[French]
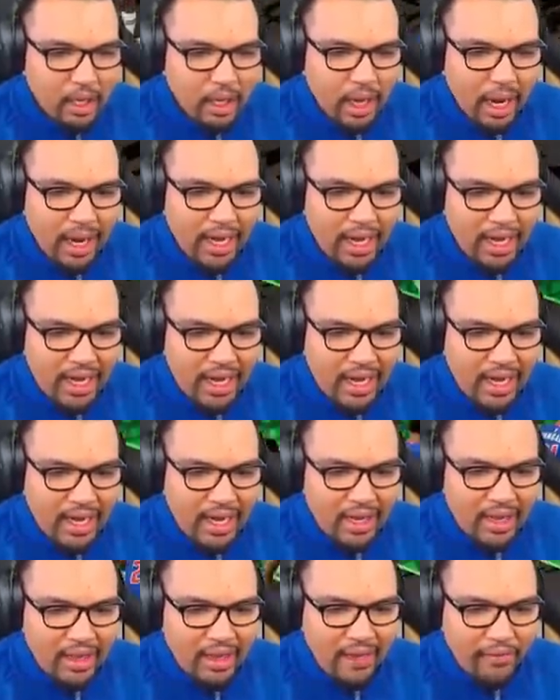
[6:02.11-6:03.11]
Allez, allez, allez, allez.
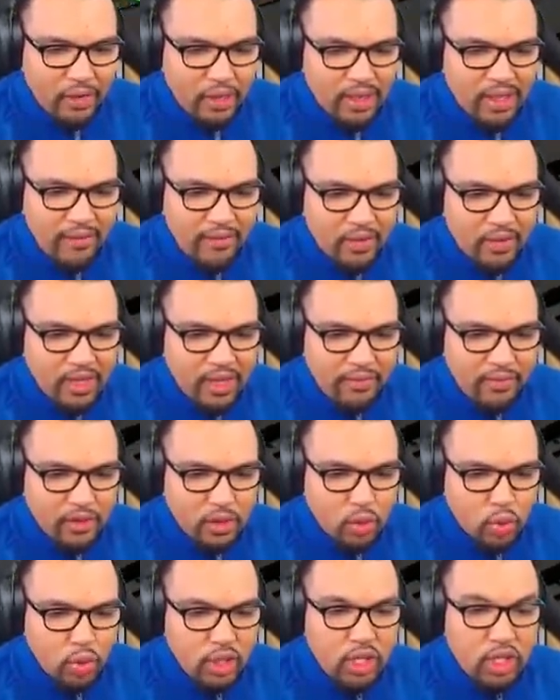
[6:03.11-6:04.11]
Défense, défense, défense.
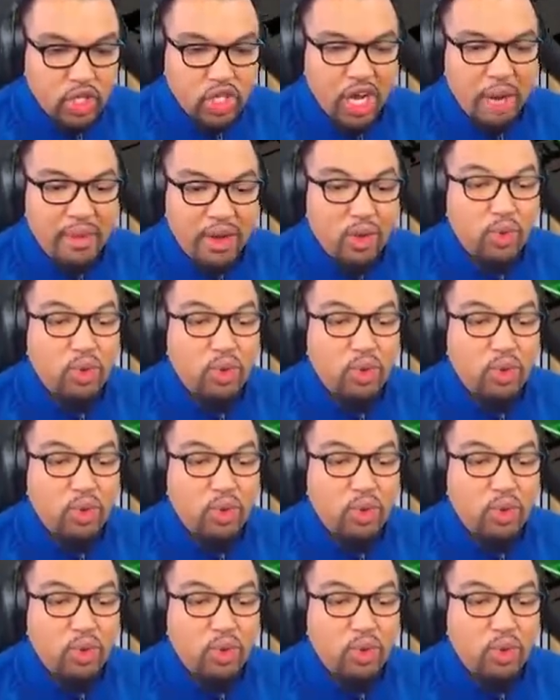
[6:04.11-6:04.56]
Oui, jamais. Oui,